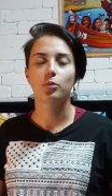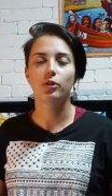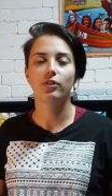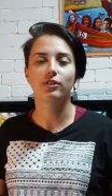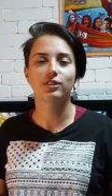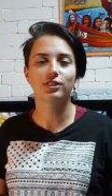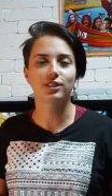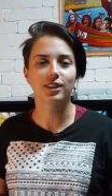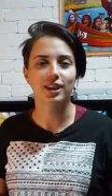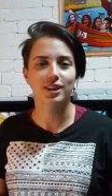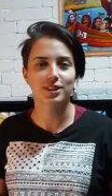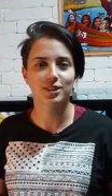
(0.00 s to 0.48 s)

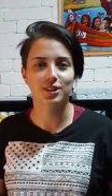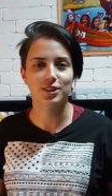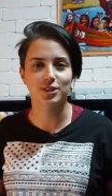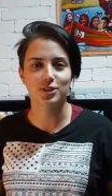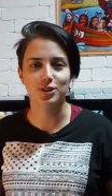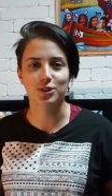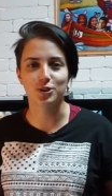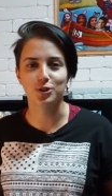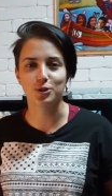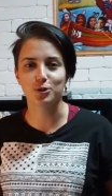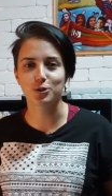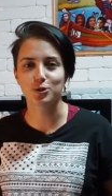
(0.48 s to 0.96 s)
Привет, это
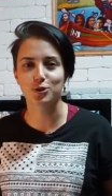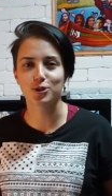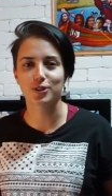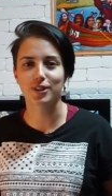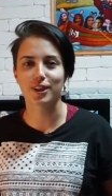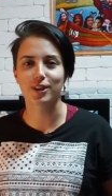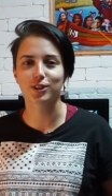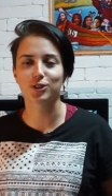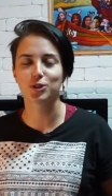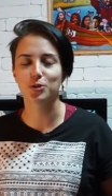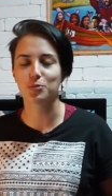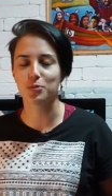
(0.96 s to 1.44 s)
Осетия Ньюс
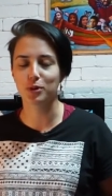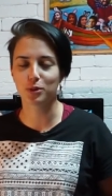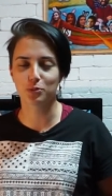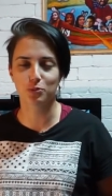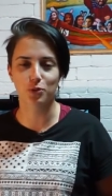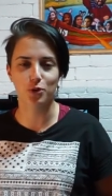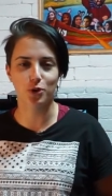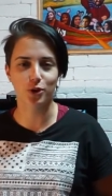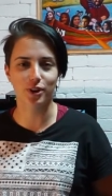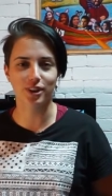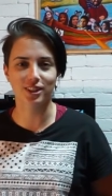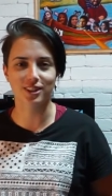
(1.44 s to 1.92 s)
и наша
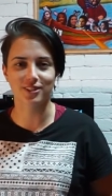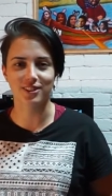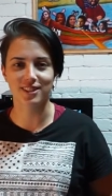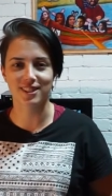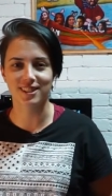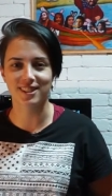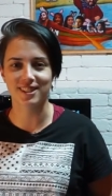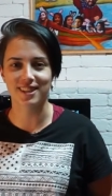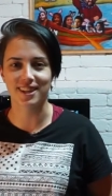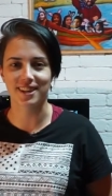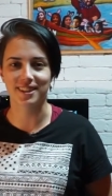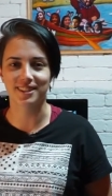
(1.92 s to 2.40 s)
подборка
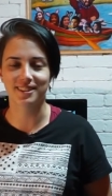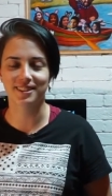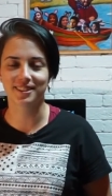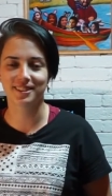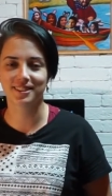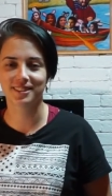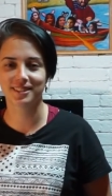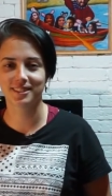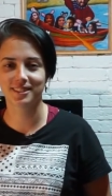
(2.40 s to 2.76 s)
новостей.